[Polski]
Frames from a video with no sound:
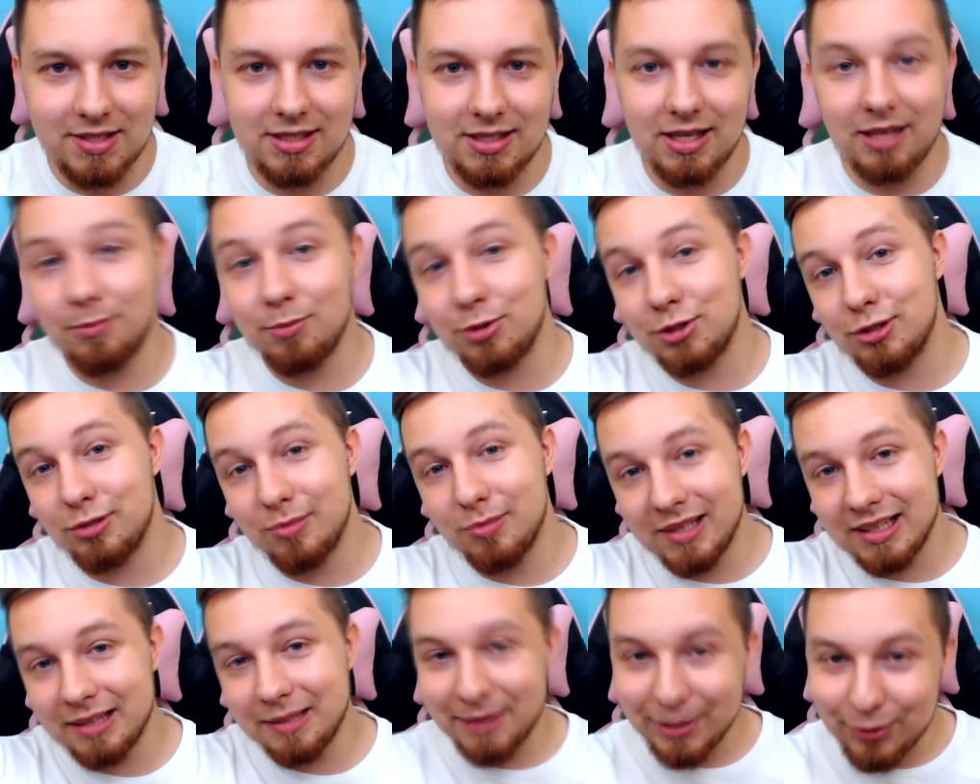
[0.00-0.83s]
więc albo
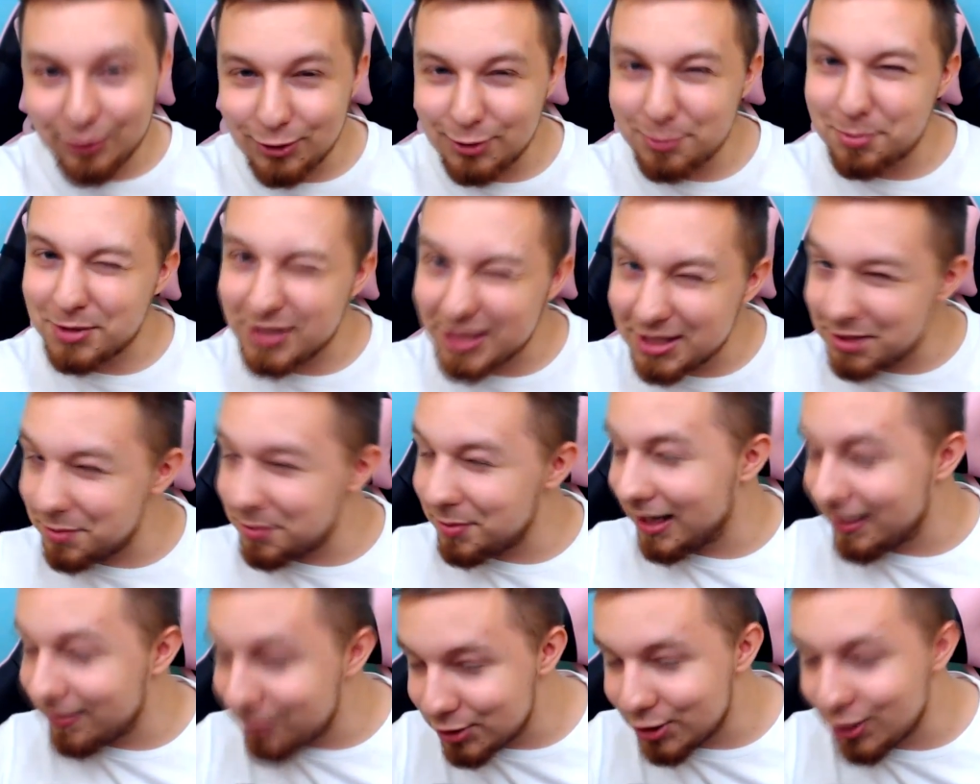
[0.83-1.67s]
sobie tam jakoś
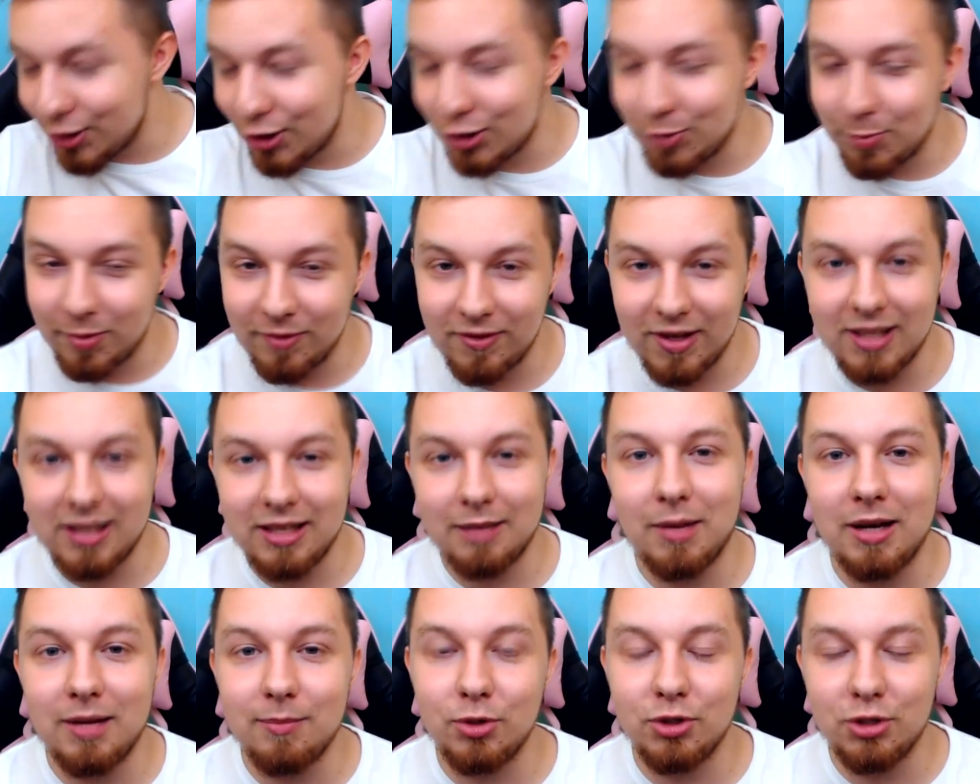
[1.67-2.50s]
prześmiewczo
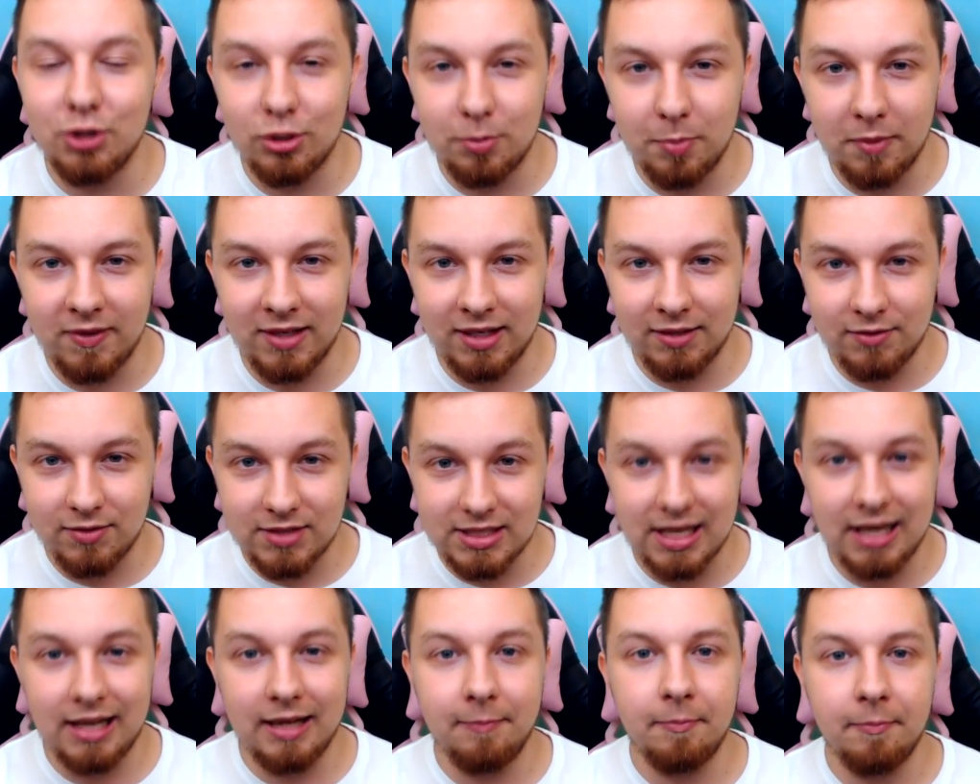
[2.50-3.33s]
odpowiadam, albo nie odpowiadam
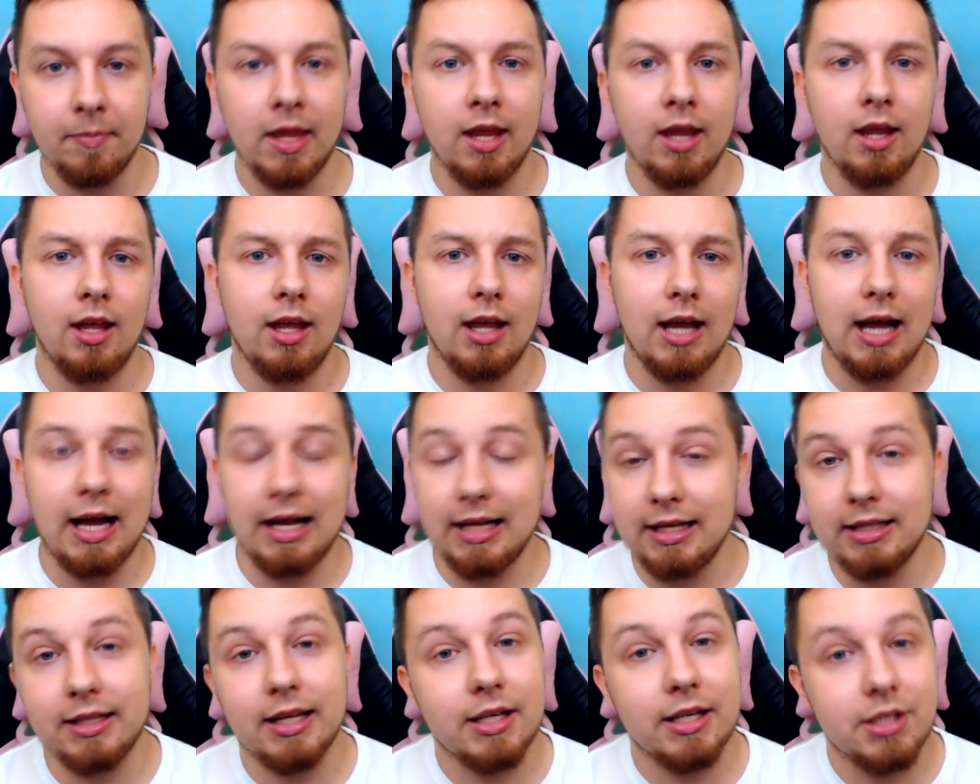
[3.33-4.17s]
wcale
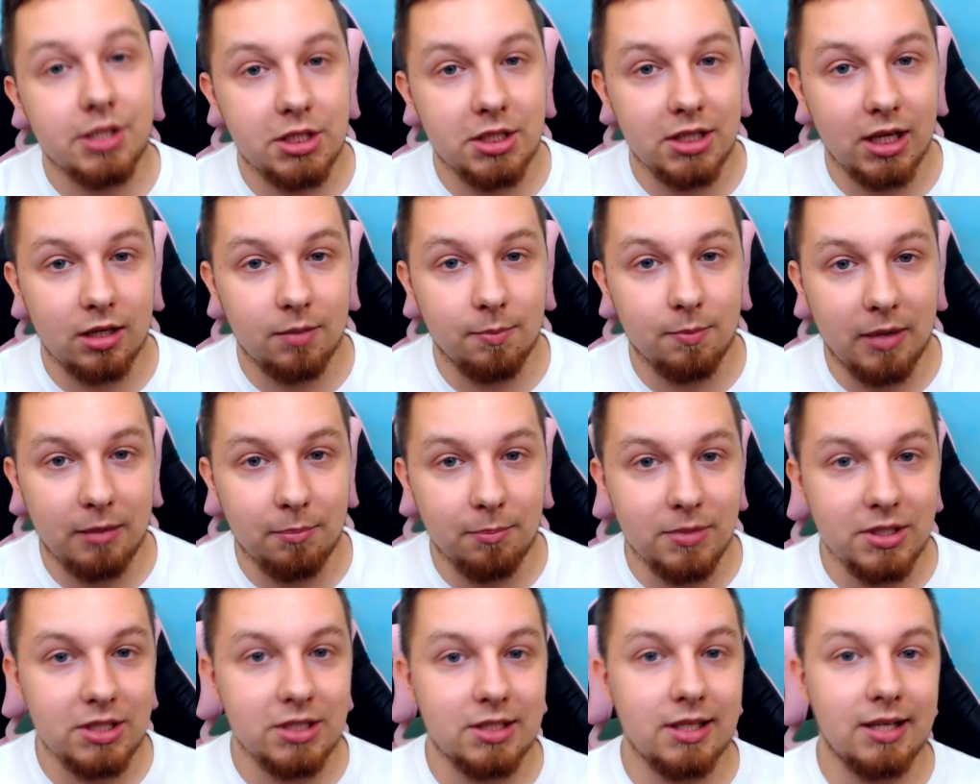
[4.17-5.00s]
ale i tak czy siak
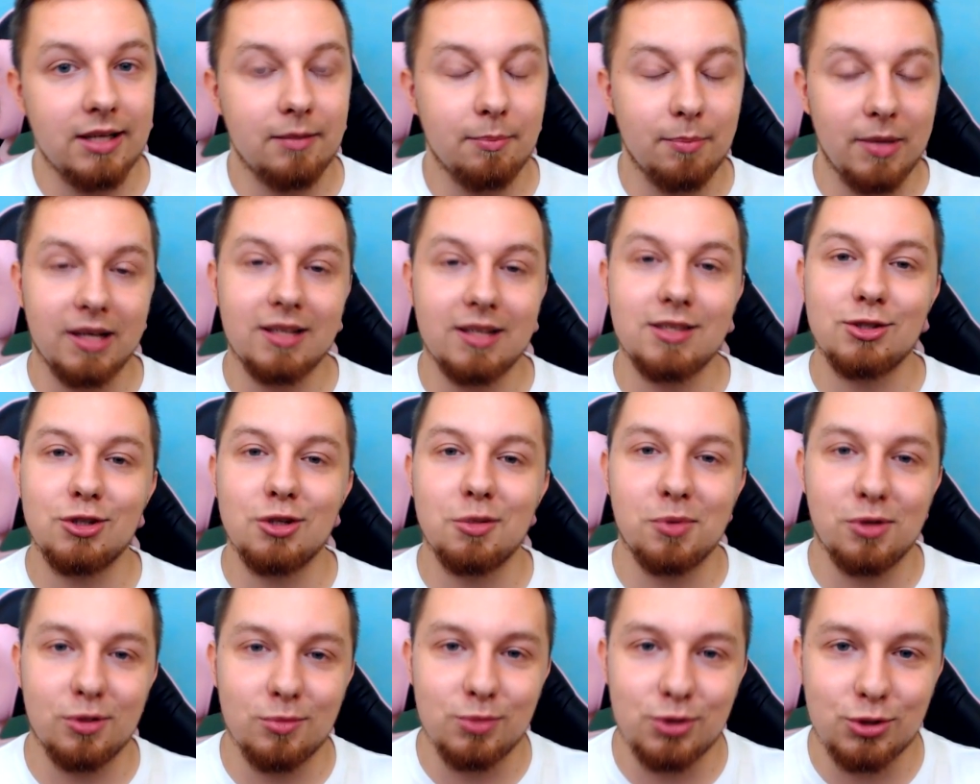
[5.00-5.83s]
mam, myślę, bardzo
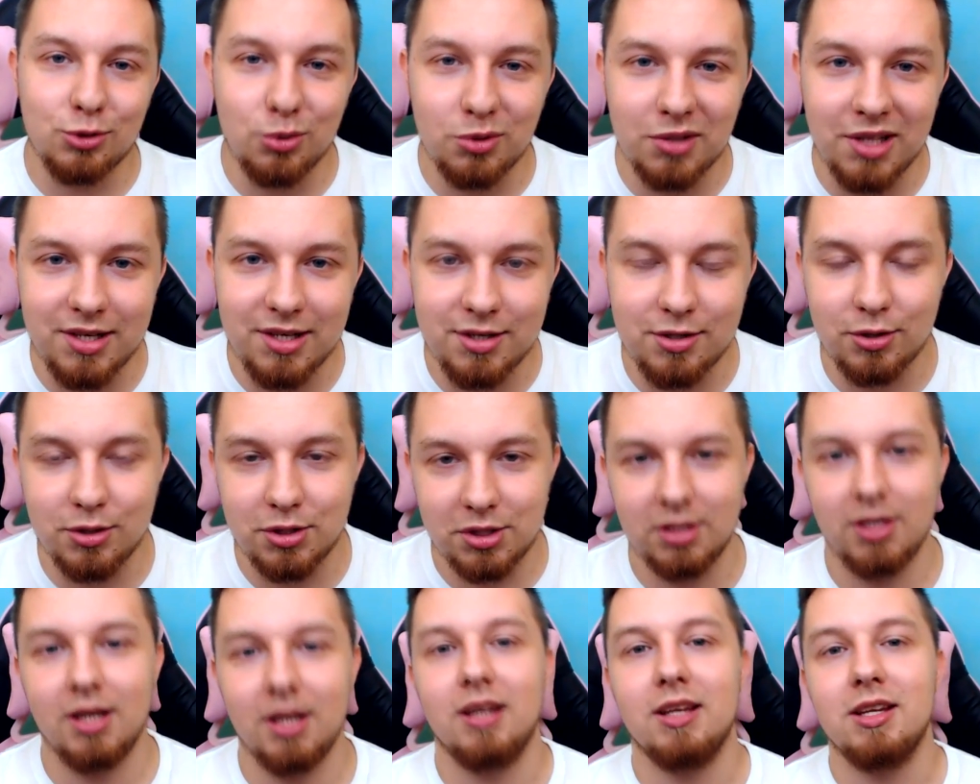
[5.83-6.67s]
dobrą
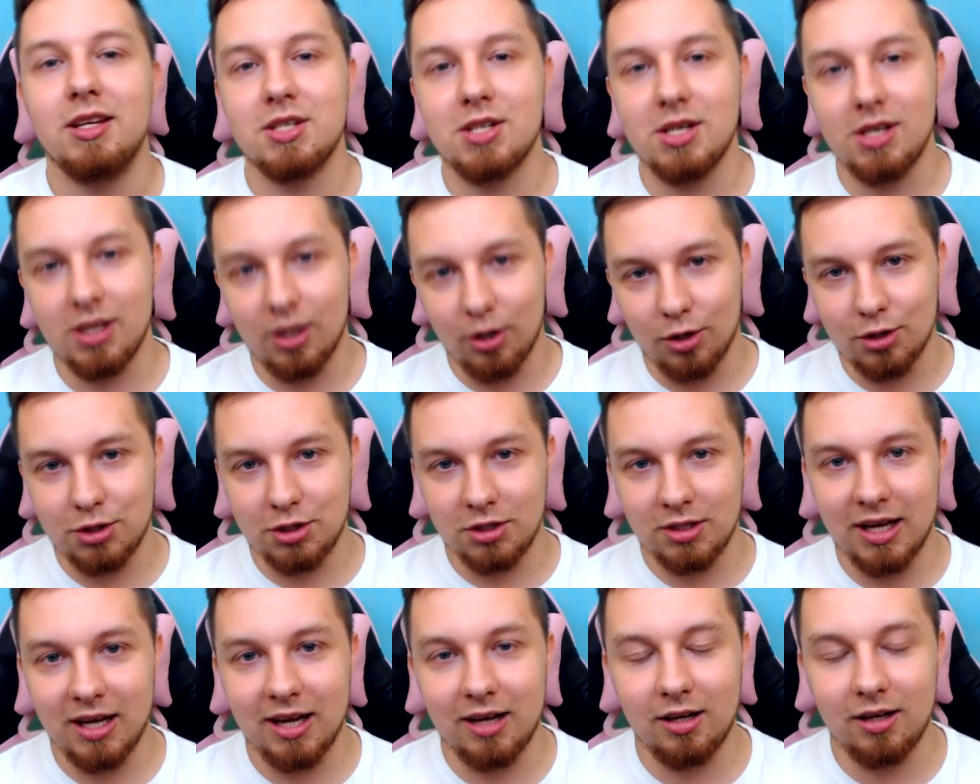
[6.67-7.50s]
skuteczność, jeżeli
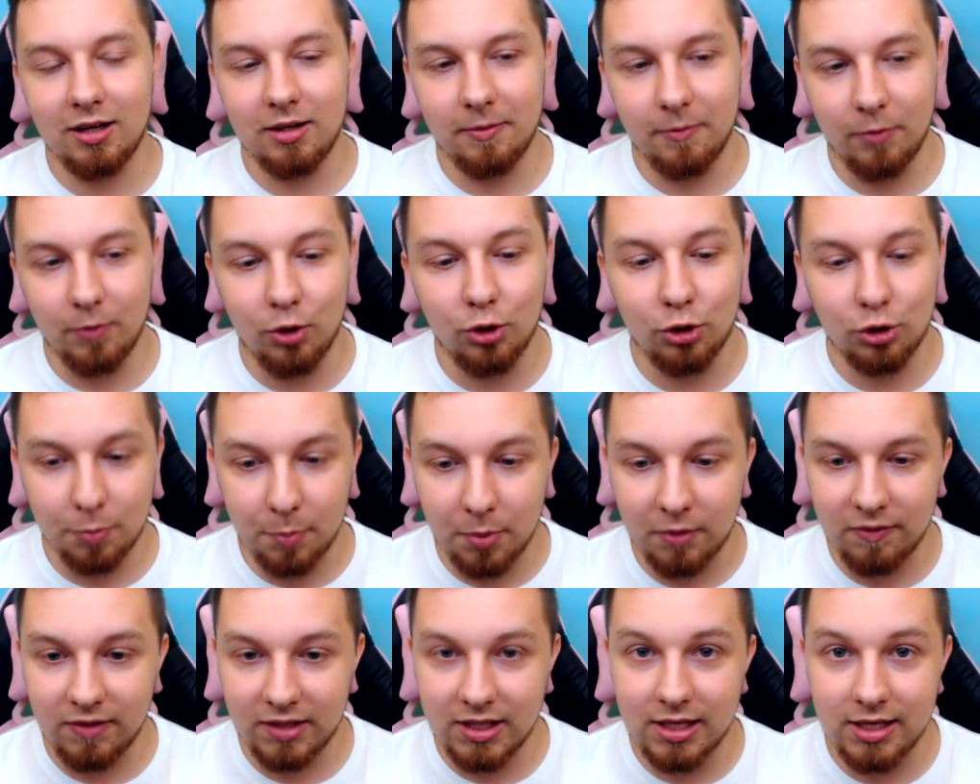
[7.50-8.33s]
chodzi na, o
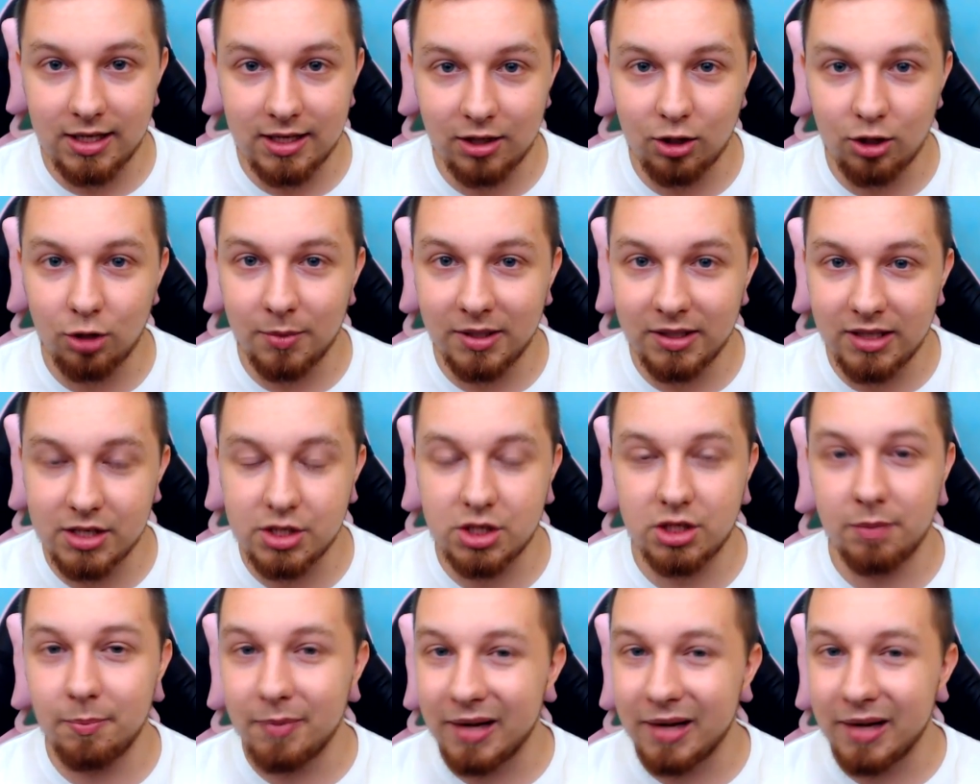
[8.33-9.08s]
odpowiadanie na komentarze.